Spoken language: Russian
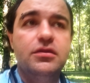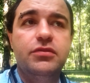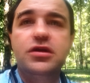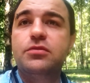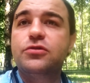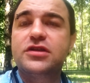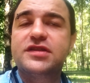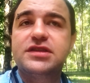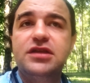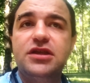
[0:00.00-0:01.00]
Было много
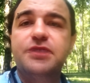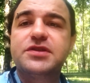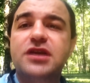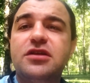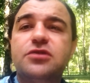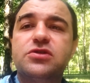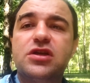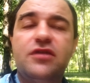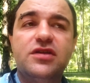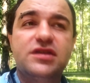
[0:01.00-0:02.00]
сцен, я постоянно
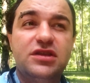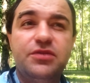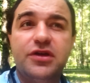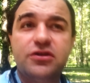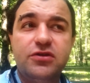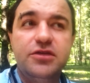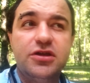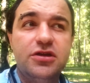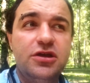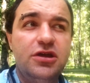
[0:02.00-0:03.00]
тусовался на ипподроме.
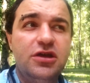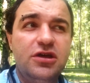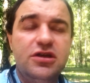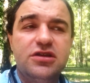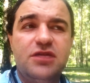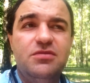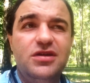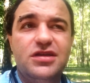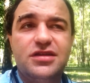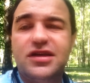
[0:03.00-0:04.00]
Там
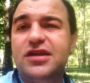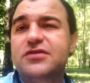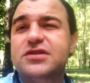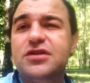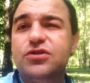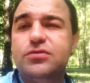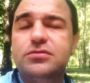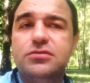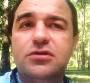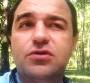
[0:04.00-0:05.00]
были такие в
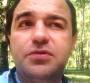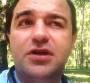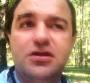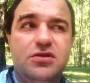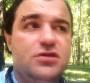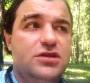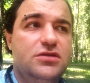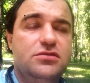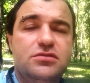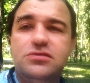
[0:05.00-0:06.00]
основном группы,
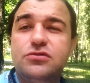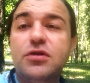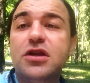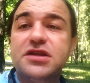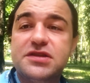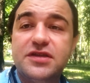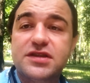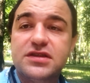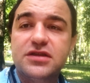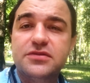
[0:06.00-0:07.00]
которые ну,
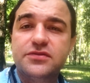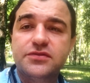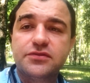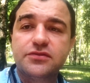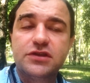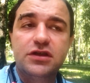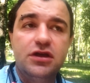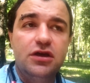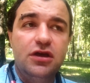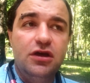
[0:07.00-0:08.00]
малоизвестные.
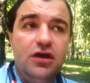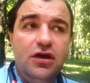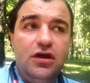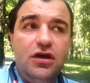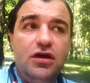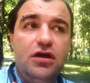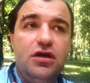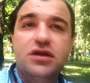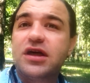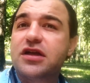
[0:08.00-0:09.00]

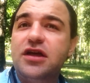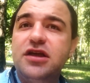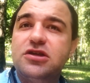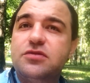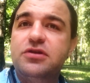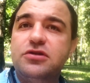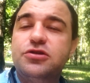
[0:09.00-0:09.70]
Хардлайнер был